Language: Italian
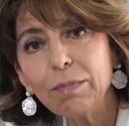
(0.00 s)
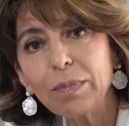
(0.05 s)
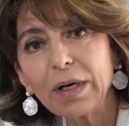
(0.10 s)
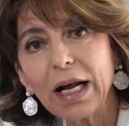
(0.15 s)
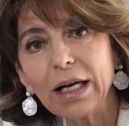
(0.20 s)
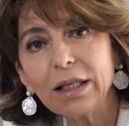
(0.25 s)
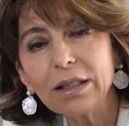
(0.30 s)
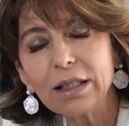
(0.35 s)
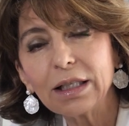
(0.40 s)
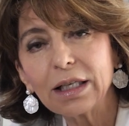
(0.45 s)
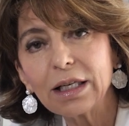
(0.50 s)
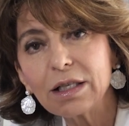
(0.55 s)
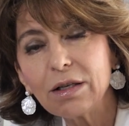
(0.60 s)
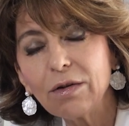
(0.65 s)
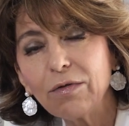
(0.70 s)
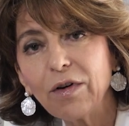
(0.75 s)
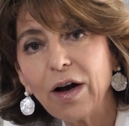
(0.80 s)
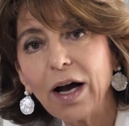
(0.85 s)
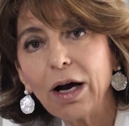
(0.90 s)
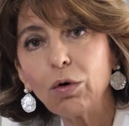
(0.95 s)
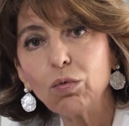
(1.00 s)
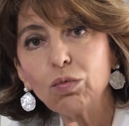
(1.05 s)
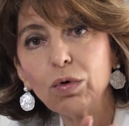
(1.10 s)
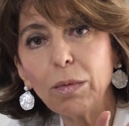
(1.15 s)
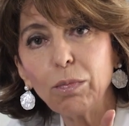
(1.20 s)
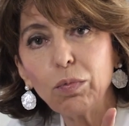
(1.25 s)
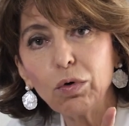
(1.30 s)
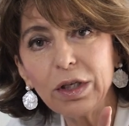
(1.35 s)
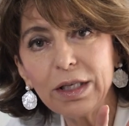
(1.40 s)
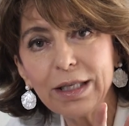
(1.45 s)
In pratica si fa
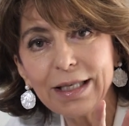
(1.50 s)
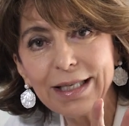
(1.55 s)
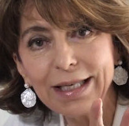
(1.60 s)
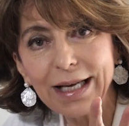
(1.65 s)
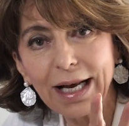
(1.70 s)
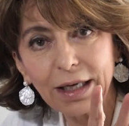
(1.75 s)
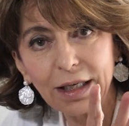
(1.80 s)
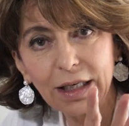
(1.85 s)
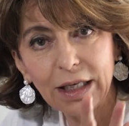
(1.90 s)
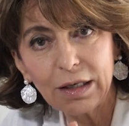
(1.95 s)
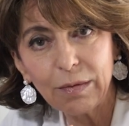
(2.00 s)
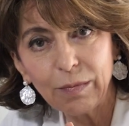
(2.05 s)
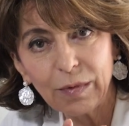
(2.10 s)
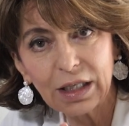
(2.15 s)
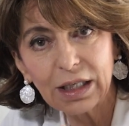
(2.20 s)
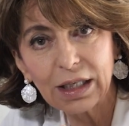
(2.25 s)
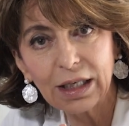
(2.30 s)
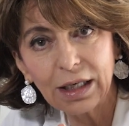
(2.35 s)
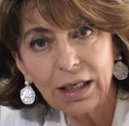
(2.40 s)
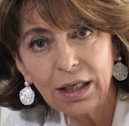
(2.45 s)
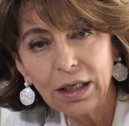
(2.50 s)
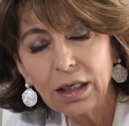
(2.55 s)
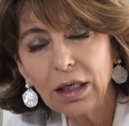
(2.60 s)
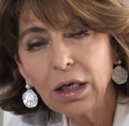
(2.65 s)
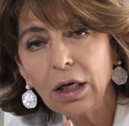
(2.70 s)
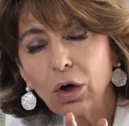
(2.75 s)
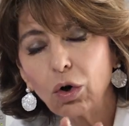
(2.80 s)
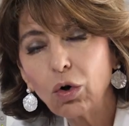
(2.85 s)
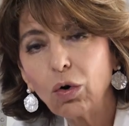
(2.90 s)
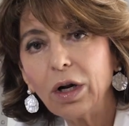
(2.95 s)
una pulizia chimica
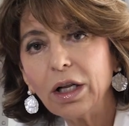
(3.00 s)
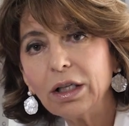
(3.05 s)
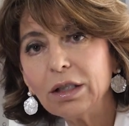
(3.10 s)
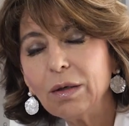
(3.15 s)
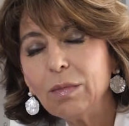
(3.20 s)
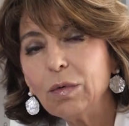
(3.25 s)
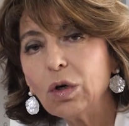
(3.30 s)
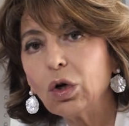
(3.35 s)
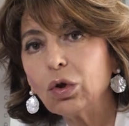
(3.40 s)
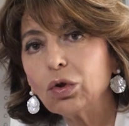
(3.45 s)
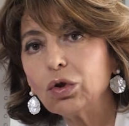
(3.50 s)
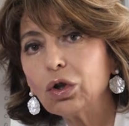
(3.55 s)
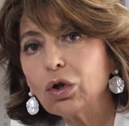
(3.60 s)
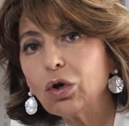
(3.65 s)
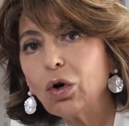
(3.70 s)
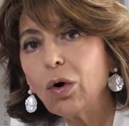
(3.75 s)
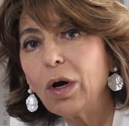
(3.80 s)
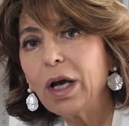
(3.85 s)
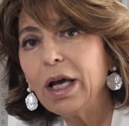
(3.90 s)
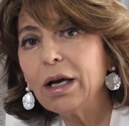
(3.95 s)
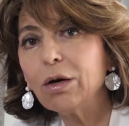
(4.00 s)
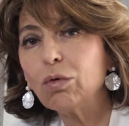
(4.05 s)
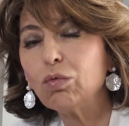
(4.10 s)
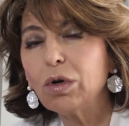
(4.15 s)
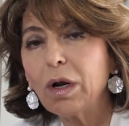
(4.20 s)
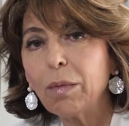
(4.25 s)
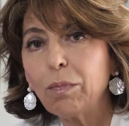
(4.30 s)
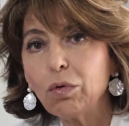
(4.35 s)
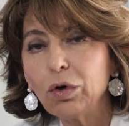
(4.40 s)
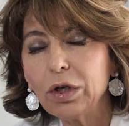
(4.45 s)
con l'antibiotico e
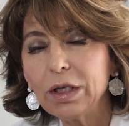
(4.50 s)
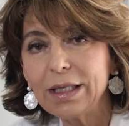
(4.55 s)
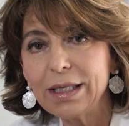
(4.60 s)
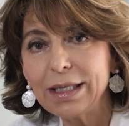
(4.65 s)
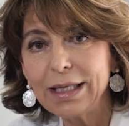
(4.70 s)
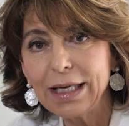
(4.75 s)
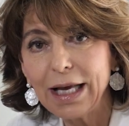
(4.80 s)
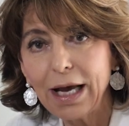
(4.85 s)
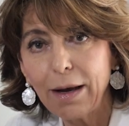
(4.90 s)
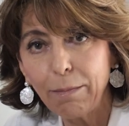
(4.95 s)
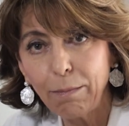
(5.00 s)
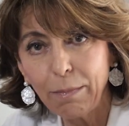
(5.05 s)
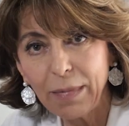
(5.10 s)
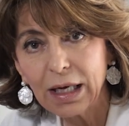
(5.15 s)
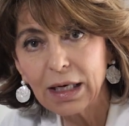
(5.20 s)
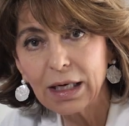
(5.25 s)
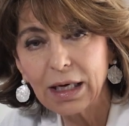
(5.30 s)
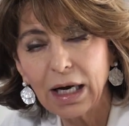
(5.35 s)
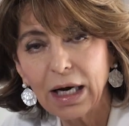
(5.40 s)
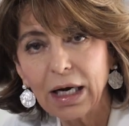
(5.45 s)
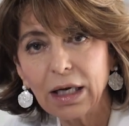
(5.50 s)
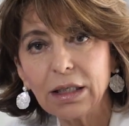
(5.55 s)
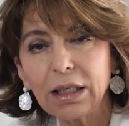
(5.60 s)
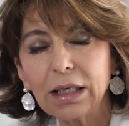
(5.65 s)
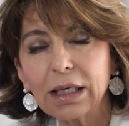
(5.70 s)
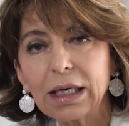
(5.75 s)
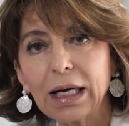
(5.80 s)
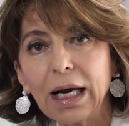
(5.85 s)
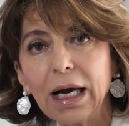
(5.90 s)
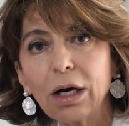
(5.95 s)
una pulizia
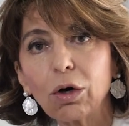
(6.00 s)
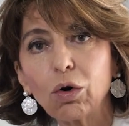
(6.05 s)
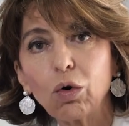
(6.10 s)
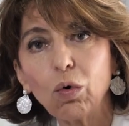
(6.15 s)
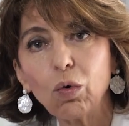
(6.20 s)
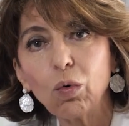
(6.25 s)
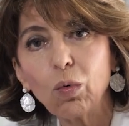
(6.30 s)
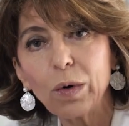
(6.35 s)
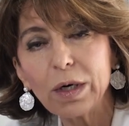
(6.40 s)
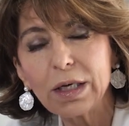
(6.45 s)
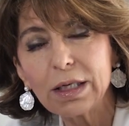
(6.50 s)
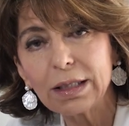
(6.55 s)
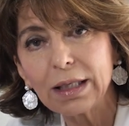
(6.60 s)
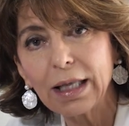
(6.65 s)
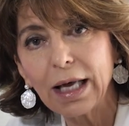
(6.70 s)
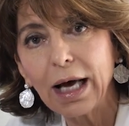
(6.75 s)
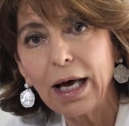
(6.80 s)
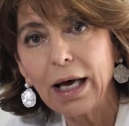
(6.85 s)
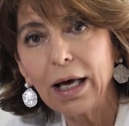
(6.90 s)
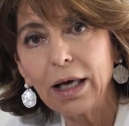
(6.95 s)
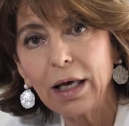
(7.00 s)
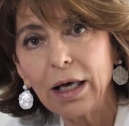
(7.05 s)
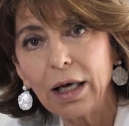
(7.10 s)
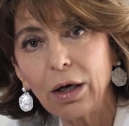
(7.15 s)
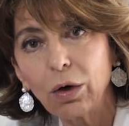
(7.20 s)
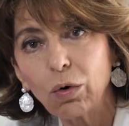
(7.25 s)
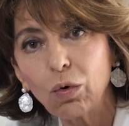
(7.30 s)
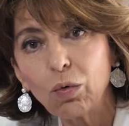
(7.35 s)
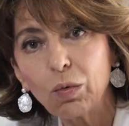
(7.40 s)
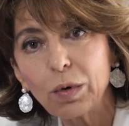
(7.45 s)
meccanica con
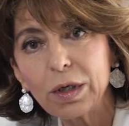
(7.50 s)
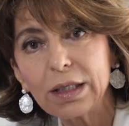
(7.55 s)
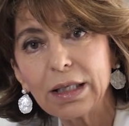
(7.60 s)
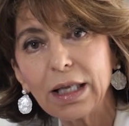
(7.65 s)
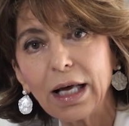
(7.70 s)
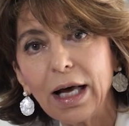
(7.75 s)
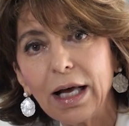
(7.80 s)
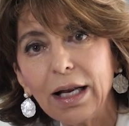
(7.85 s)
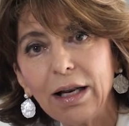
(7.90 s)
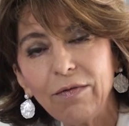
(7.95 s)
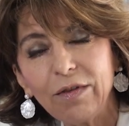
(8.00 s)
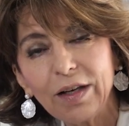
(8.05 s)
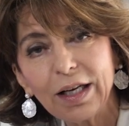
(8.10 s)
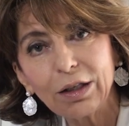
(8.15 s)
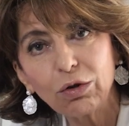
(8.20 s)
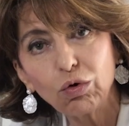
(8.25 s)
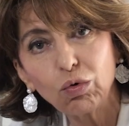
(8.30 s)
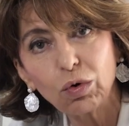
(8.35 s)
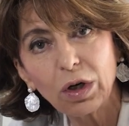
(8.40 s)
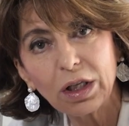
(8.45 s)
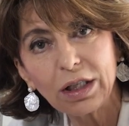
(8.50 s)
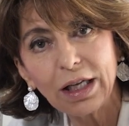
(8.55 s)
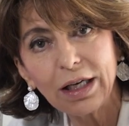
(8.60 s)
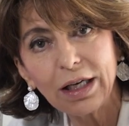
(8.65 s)
questa, eh, con questa levigatura